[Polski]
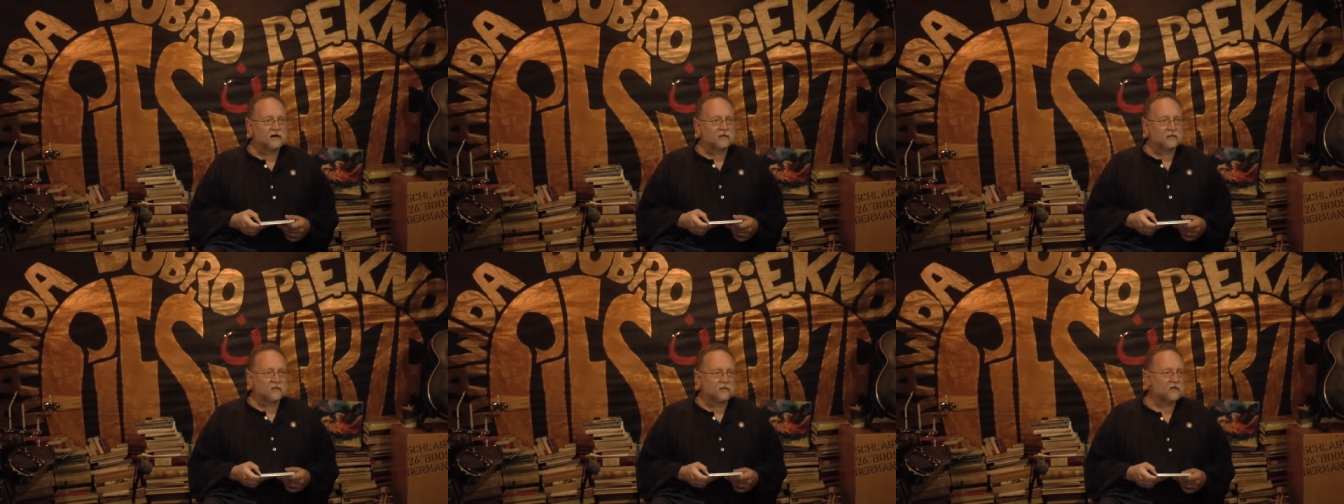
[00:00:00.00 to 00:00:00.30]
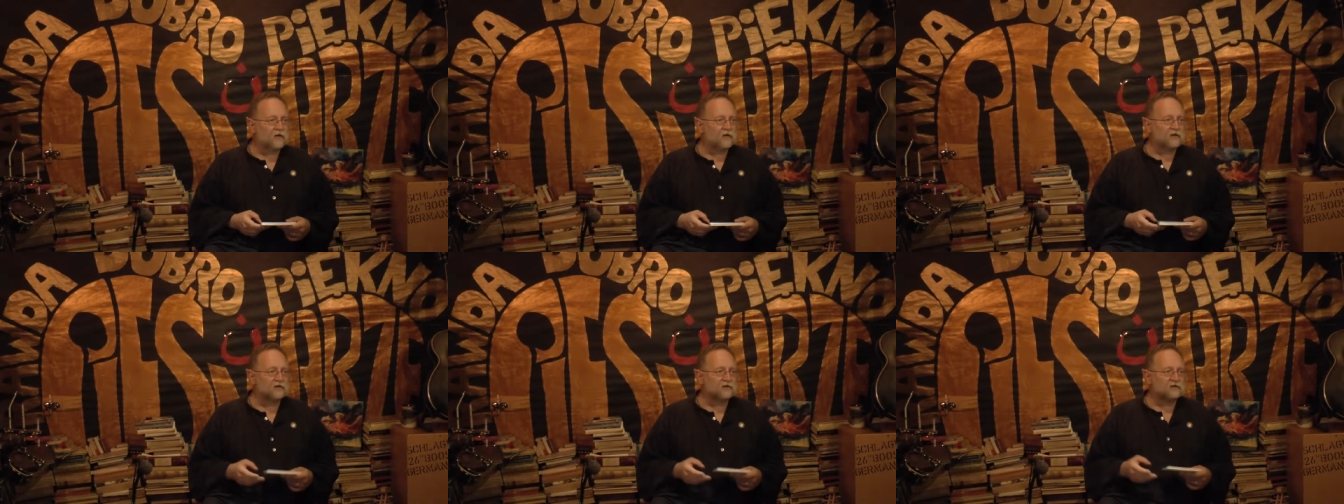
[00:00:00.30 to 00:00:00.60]

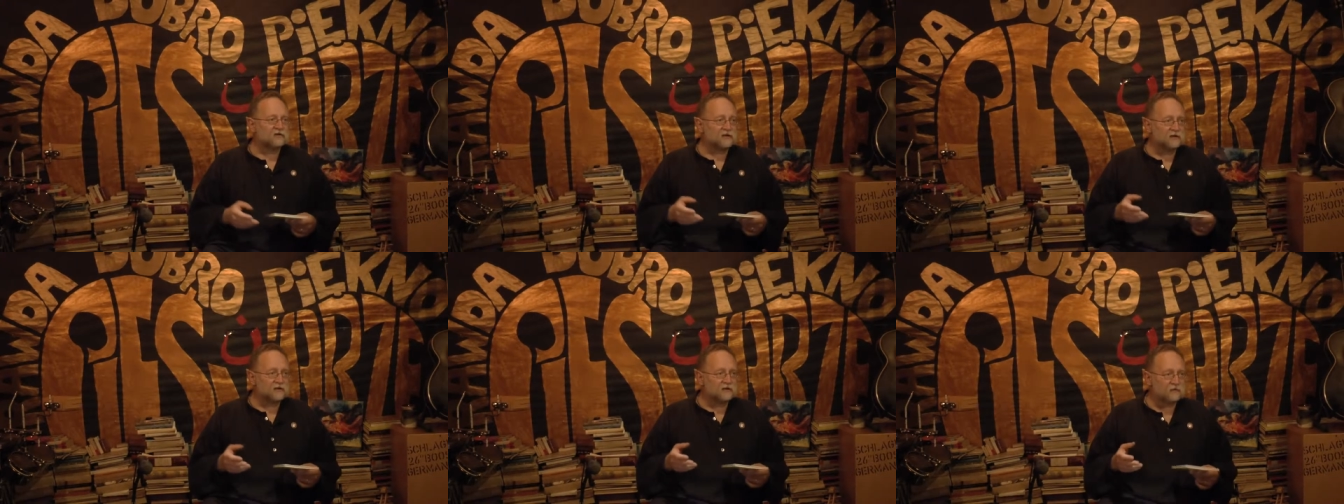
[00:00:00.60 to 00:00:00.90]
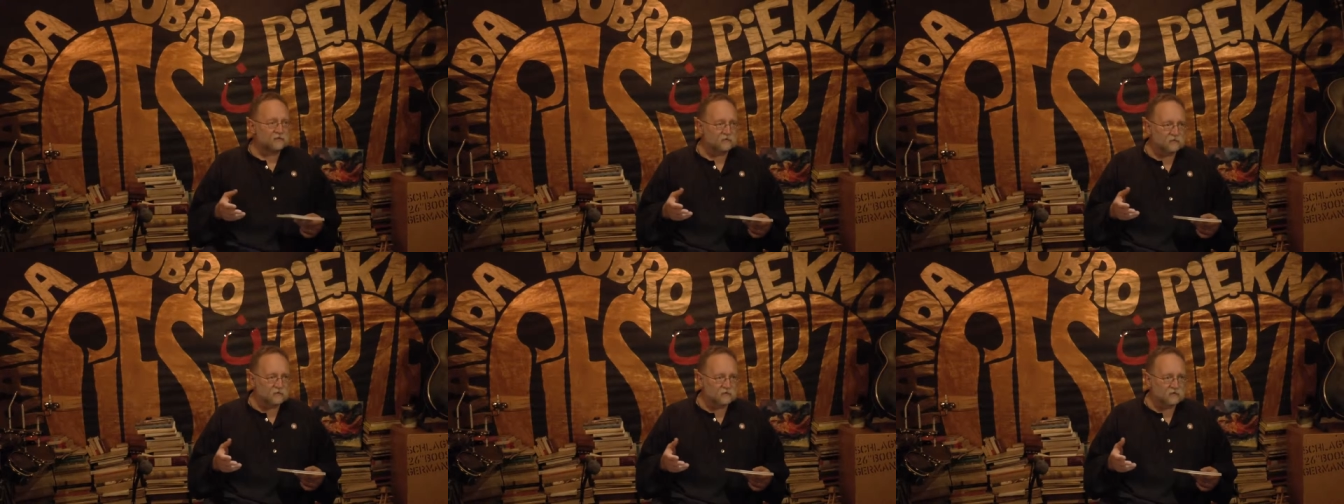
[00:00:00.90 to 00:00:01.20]
Mówiono, że
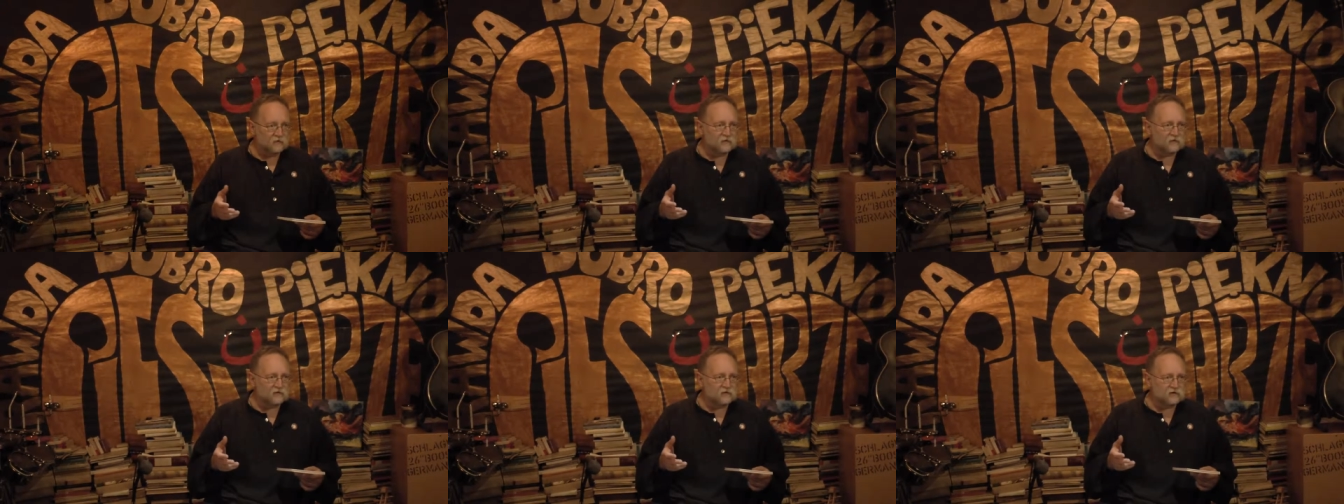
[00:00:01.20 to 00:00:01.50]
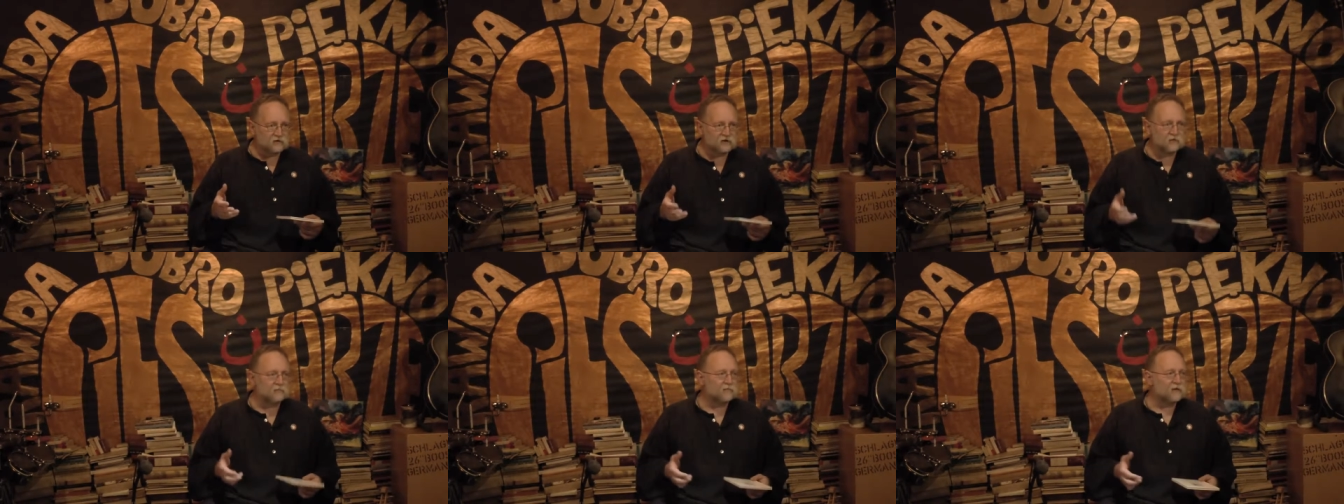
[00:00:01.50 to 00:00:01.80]

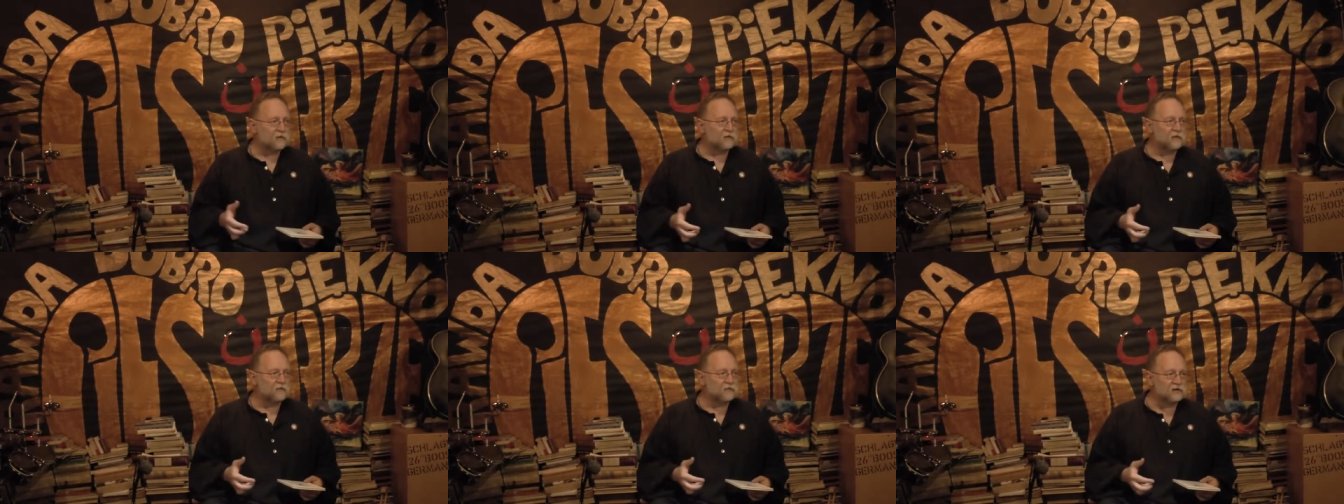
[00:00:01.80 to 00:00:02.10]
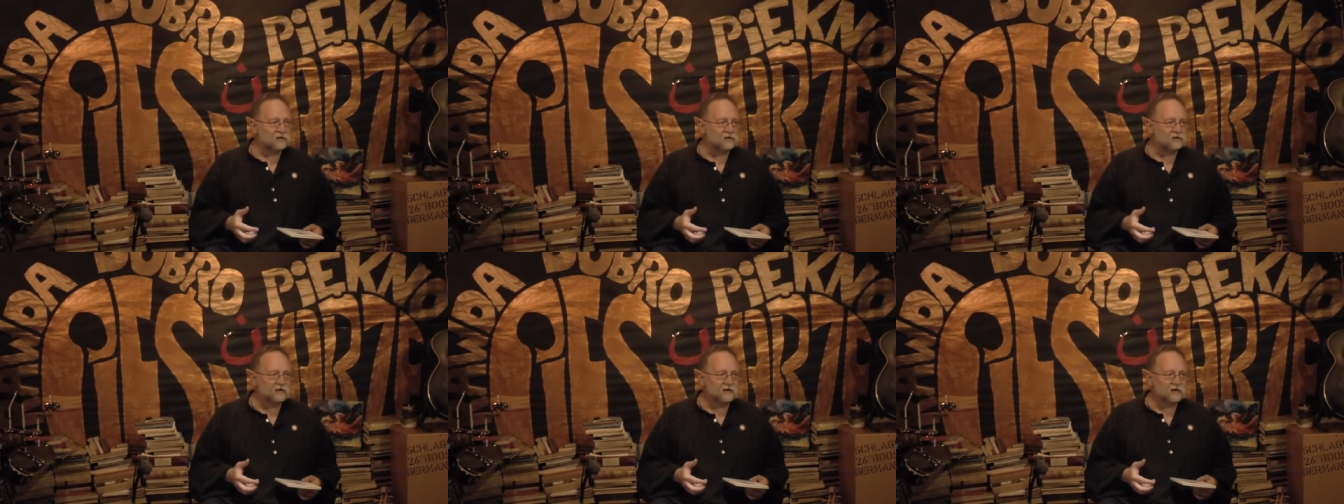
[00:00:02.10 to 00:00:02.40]
Rzym ma
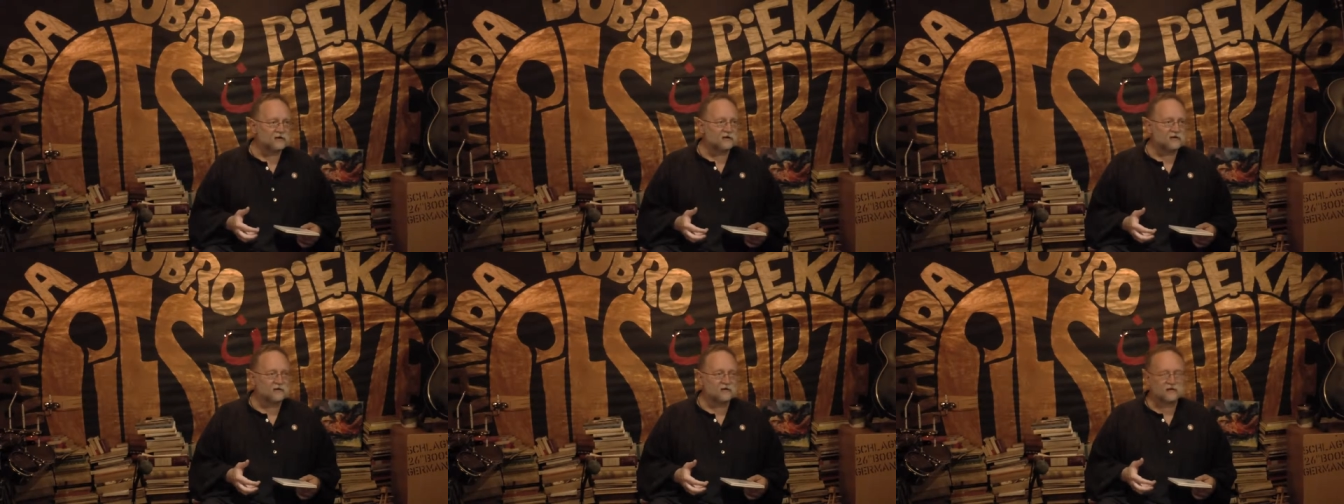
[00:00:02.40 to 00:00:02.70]
papieża,